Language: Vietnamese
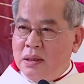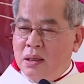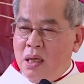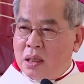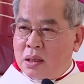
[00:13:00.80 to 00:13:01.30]

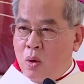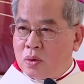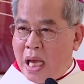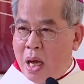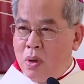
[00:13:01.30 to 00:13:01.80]
những người
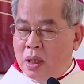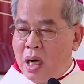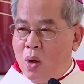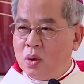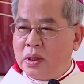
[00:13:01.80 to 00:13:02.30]
công giáo ở
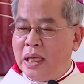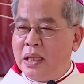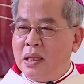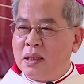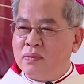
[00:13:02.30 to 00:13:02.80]
đâu
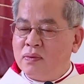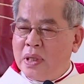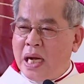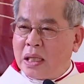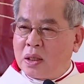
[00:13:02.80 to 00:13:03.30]
thì
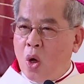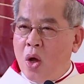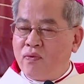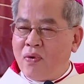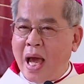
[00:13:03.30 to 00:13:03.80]
vấn đề
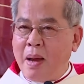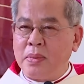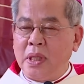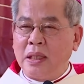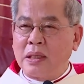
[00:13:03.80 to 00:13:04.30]
tội
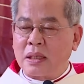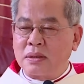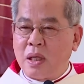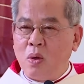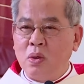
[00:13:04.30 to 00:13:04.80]
phạm những tật
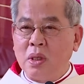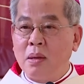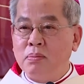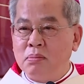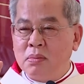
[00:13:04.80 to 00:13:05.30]
xấu
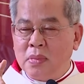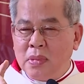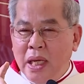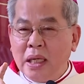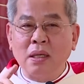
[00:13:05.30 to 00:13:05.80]
nó
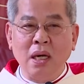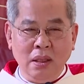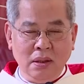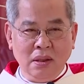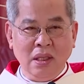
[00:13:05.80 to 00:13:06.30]
ít
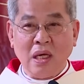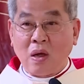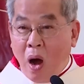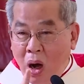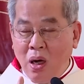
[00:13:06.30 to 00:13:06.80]
hơn
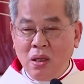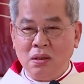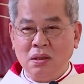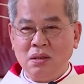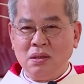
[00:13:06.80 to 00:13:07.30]

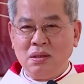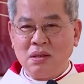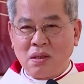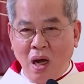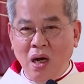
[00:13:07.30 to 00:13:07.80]
có
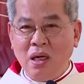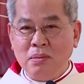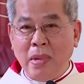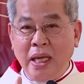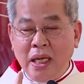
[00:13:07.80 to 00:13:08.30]
có
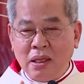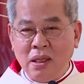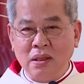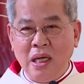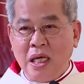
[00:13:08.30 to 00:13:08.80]
mà ít
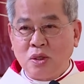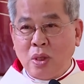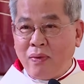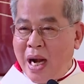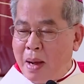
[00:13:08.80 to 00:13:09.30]
hơn
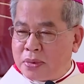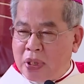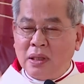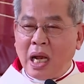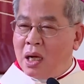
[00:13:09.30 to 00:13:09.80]
chúng ta phải làm
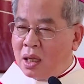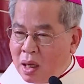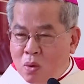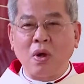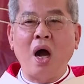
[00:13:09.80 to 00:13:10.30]
chứng rằng
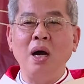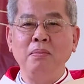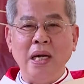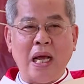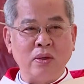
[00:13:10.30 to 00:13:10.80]
không có
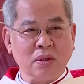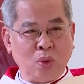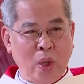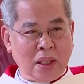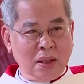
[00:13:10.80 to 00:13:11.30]
mới là
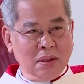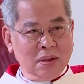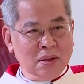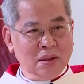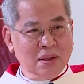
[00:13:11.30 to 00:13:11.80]
tuyệt
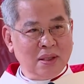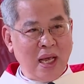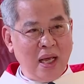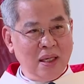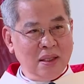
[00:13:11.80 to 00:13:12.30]

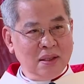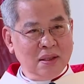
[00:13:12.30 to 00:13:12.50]
đấy